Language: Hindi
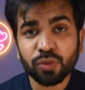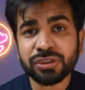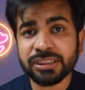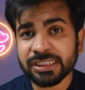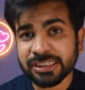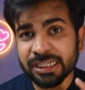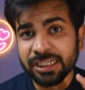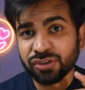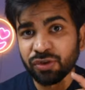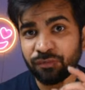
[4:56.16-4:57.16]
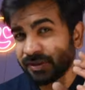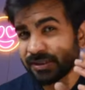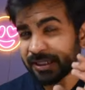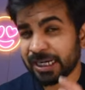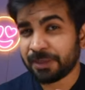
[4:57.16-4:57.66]
कुछ चीज़ें जो
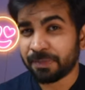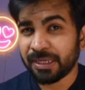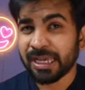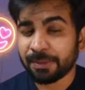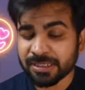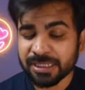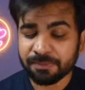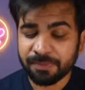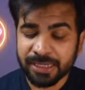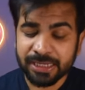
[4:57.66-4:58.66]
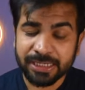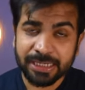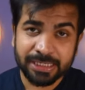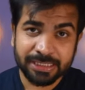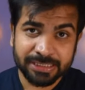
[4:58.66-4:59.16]
साइट पे या अमेजन पे
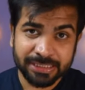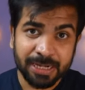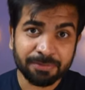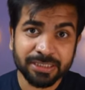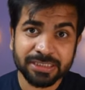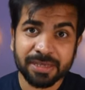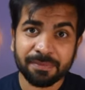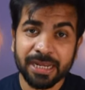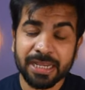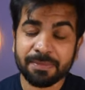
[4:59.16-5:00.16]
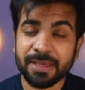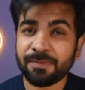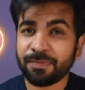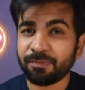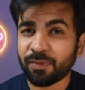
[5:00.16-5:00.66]
ये डिस्क्राइब थी इसके बारे
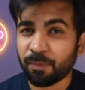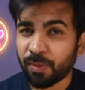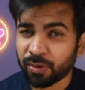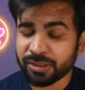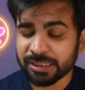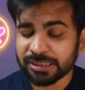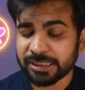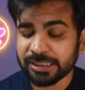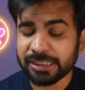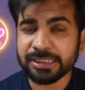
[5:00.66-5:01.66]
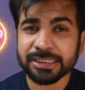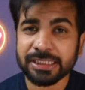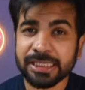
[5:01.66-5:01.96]
में वो बहुत ही अच्छी थी जैसे